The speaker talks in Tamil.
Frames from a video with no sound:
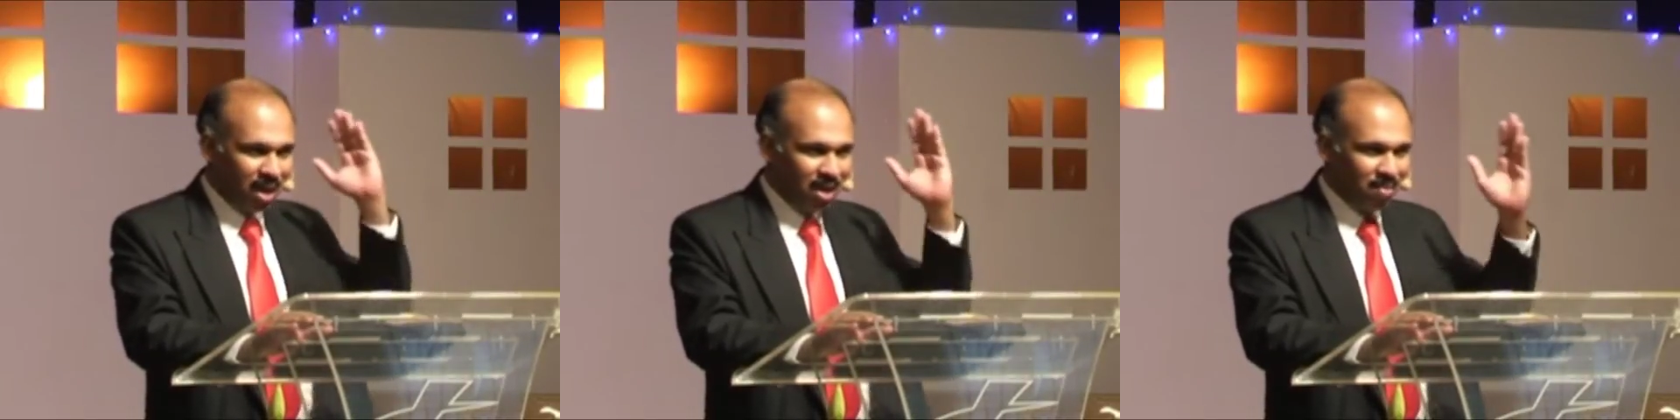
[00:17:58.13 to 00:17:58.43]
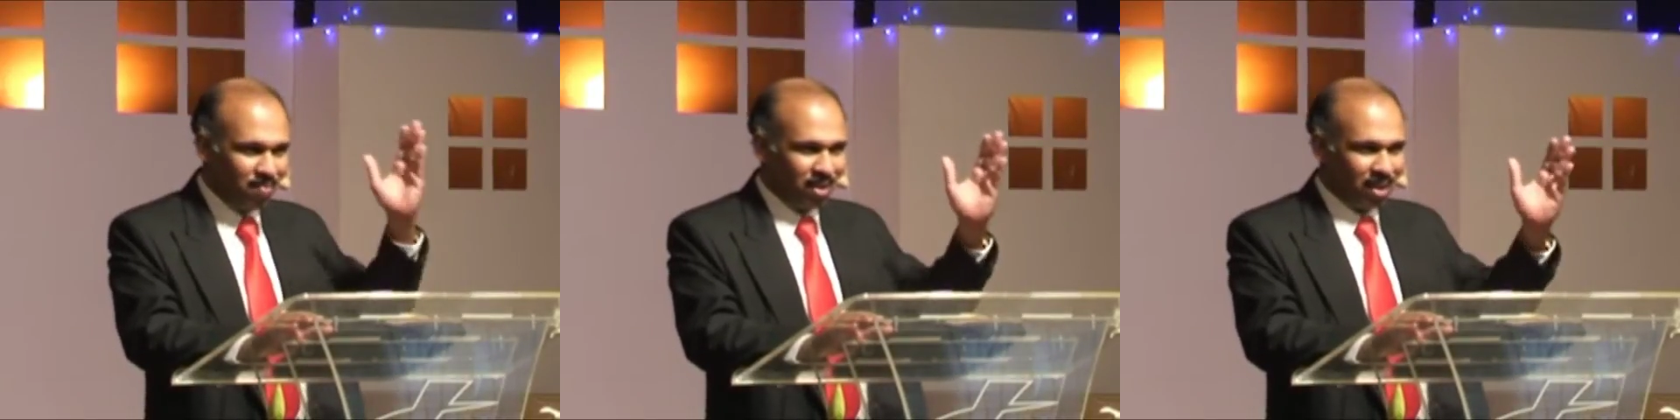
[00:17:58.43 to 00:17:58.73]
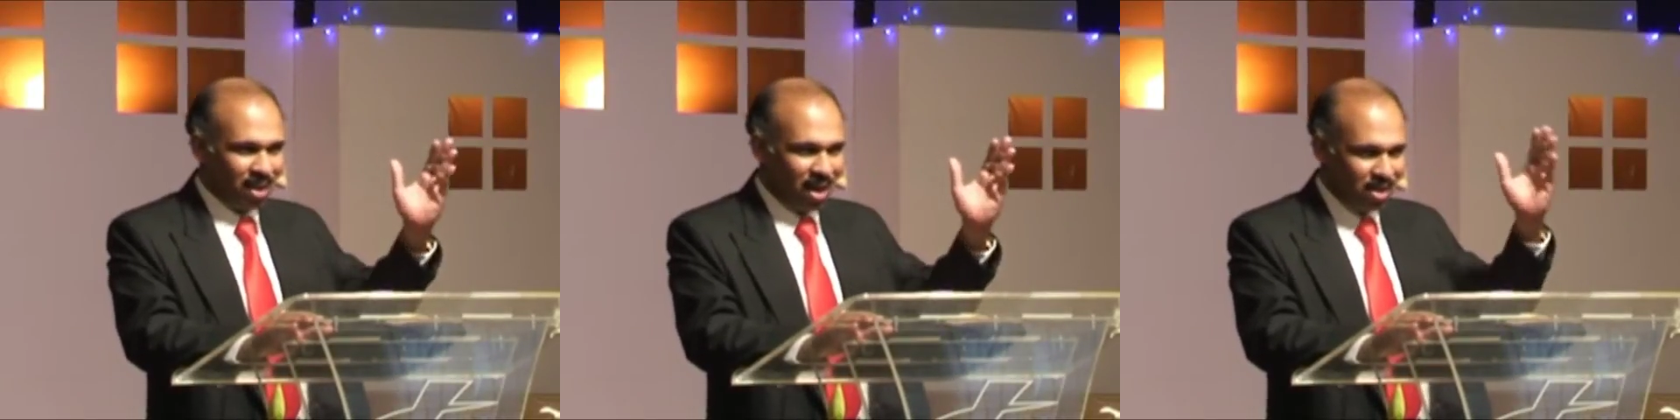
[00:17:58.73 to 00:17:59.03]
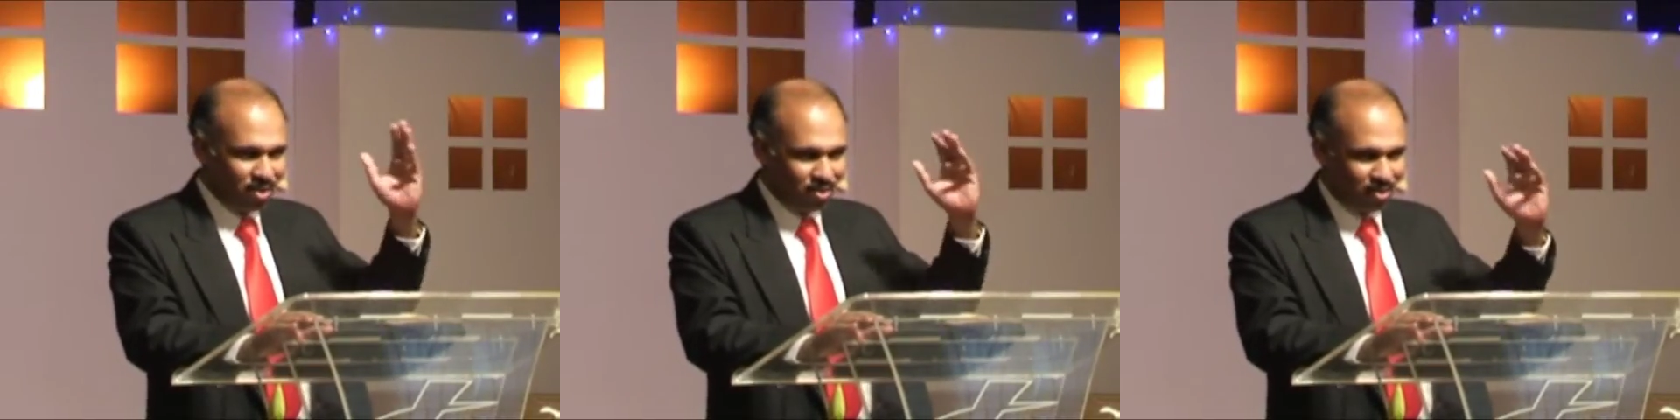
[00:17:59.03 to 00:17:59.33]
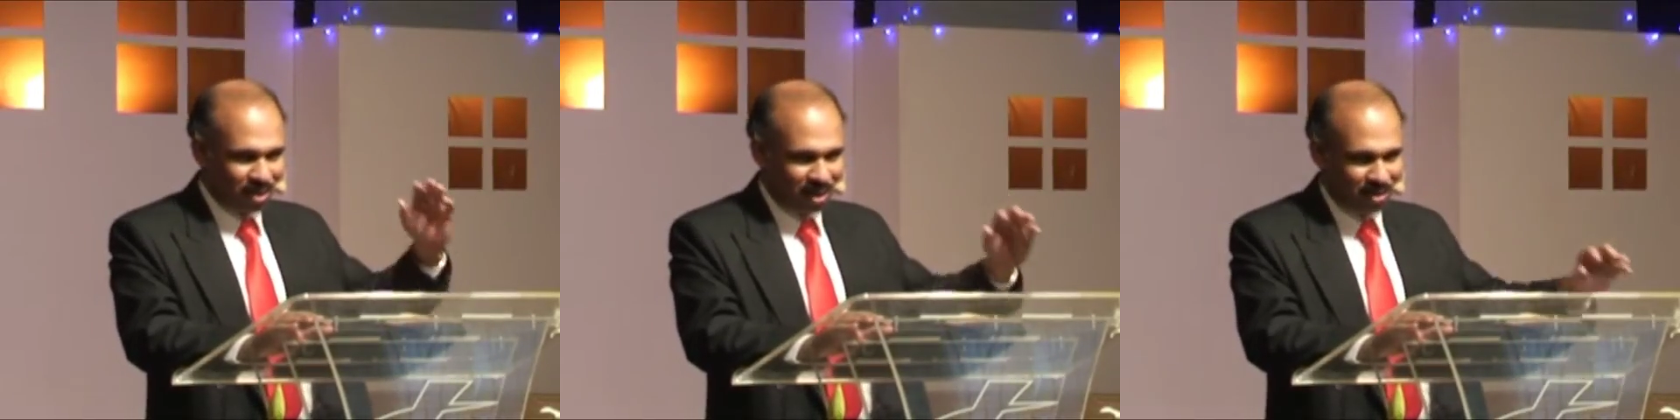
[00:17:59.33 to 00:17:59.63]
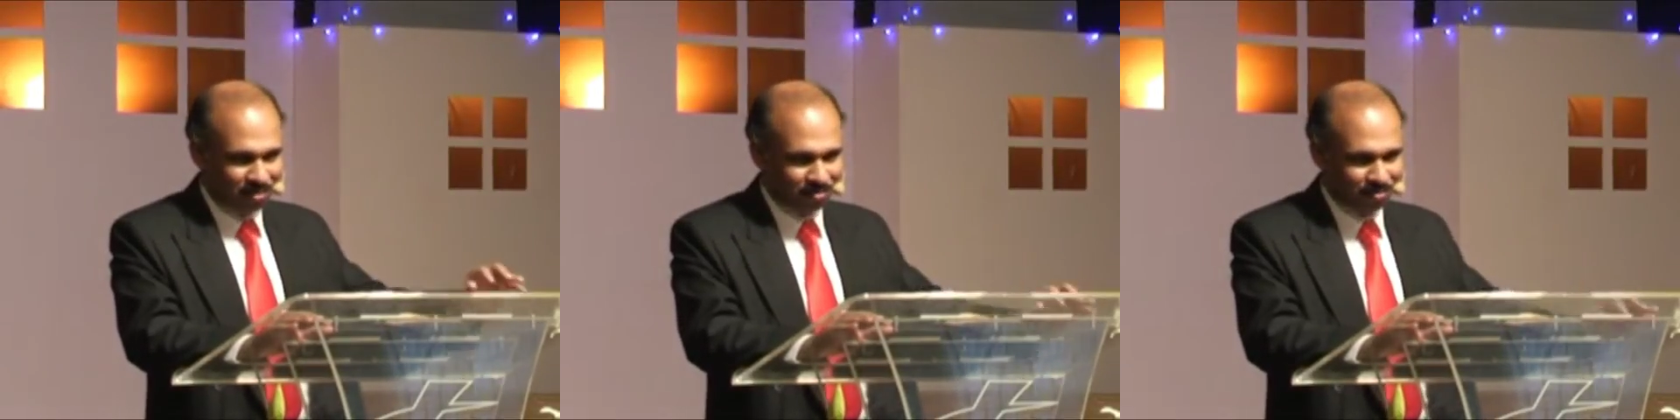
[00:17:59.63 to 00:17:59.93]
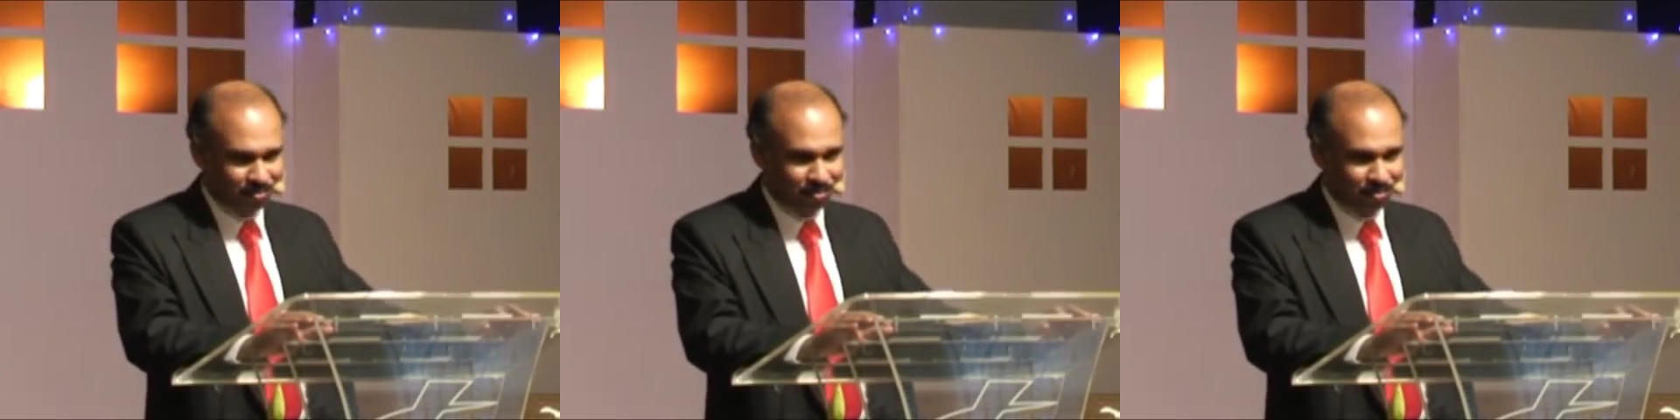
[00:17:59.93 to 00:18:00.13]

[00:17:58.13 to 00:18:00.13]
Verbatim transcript: யார் என்பதை அறிந்து கொண்டாள்